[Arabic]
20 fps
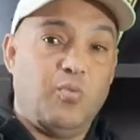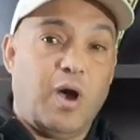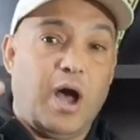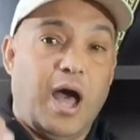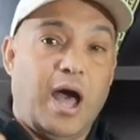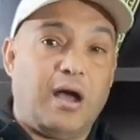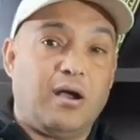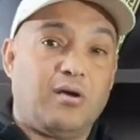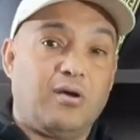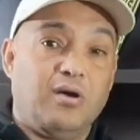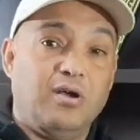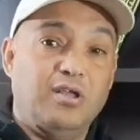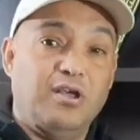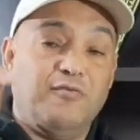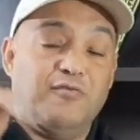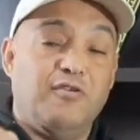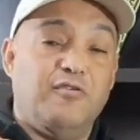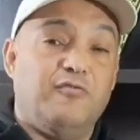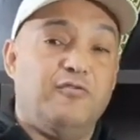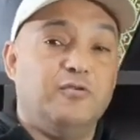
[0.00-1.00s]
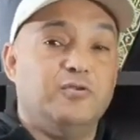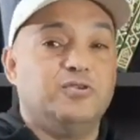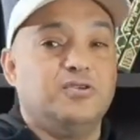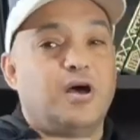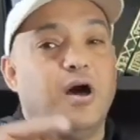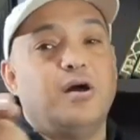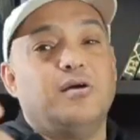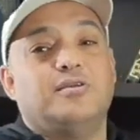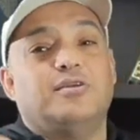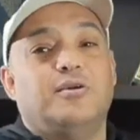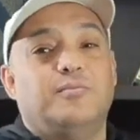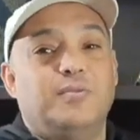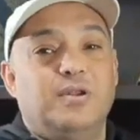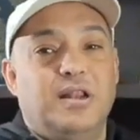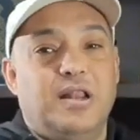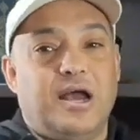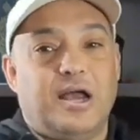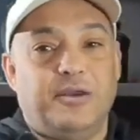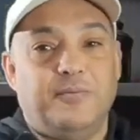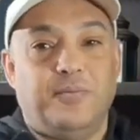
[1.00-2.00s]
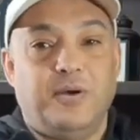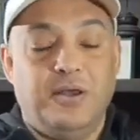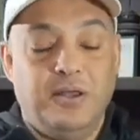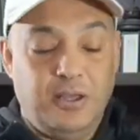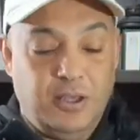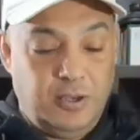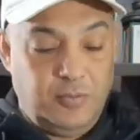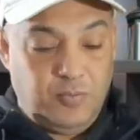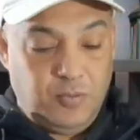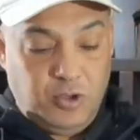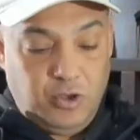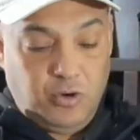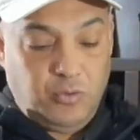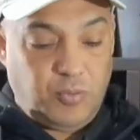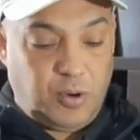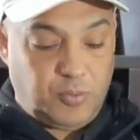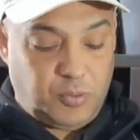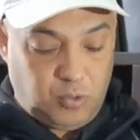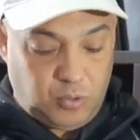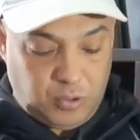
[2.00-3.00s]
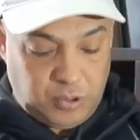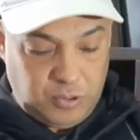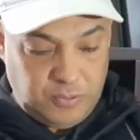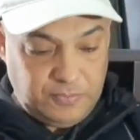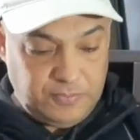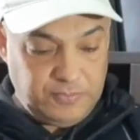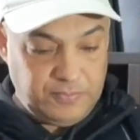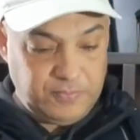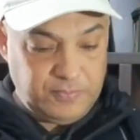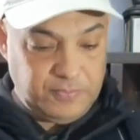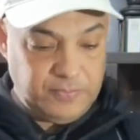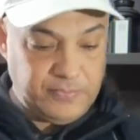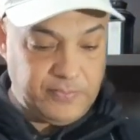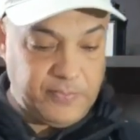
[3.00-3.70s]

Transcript: ليهم احقيه في الفوز اكتر من اللعيبه مليون مبروك